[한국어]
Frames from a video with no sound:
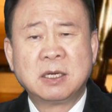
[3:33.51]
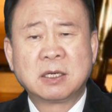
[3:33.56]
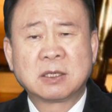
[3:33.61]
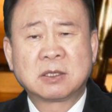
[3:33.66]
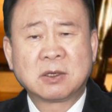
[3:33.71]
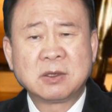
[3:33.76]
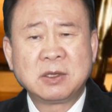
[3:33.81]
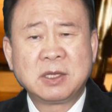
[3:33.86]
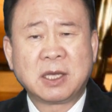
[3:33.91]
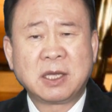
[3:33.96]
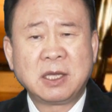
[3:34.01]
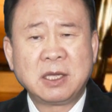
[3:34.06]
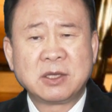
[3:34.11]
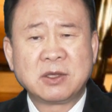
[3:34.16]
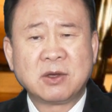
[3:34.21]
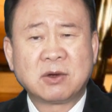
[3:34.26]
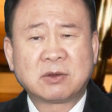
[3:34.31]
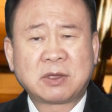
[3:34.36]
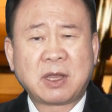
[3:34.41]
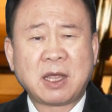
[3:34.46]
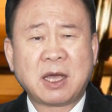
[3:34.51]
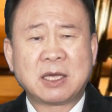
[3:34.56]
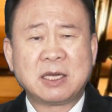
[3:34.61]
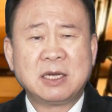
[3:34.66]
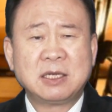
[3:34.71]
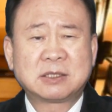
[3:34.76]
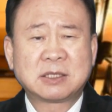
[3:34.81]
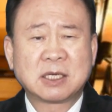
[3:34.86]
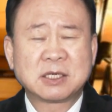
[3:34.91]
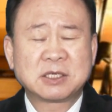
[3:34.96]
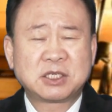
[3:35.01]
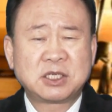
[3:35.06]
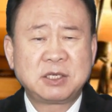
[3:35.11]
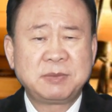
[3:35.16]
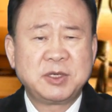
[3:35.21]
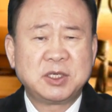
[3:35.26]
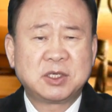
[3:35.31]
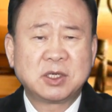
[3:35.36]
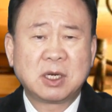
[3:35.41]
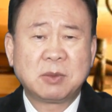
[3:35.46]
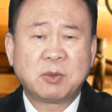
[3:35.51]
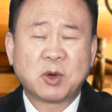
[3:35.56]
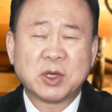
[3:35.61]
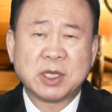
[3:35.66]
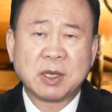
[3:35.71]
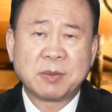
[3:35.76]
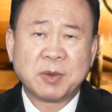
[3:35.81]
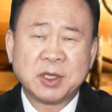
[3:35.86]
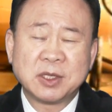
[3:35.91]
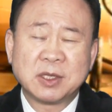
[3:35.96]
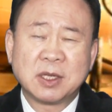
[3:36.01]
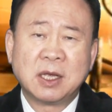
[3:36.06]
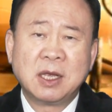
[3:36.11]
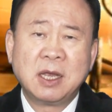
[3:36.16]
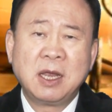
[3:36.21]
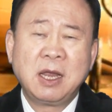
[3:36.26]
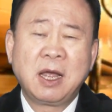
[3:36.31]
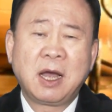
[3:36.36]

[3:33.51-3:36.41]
그런데 역대하 1장 12절에 보게 되면